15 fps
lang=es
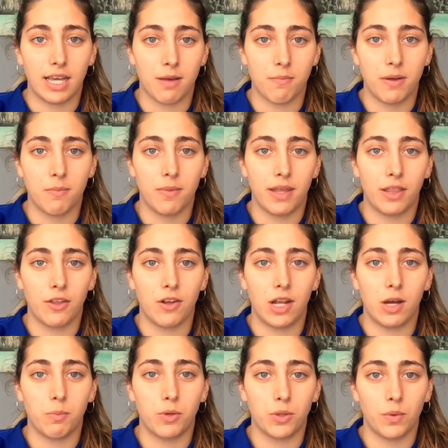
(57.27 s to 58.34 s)
Campa me
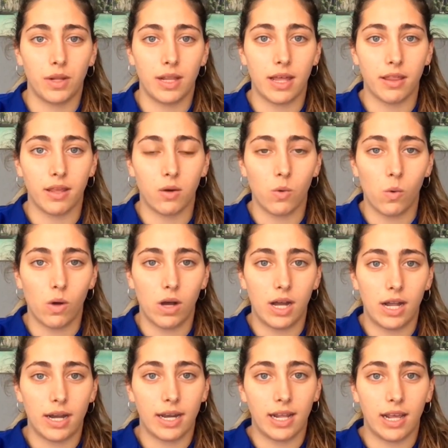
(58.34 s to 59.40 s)
dio la oportunidad de
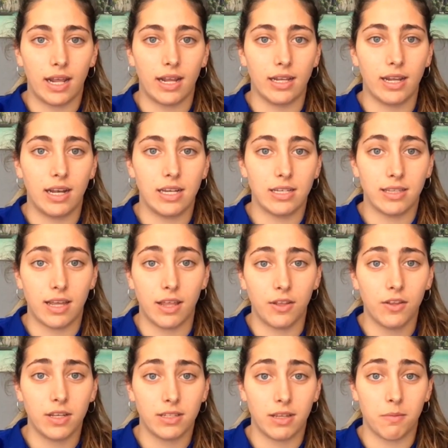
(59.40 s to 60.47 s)
jugar en el
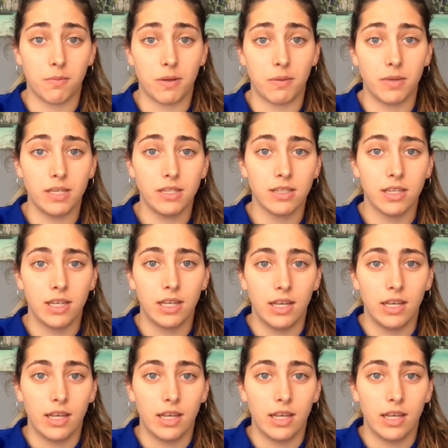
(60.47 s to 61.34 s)
estadio de San Mamés,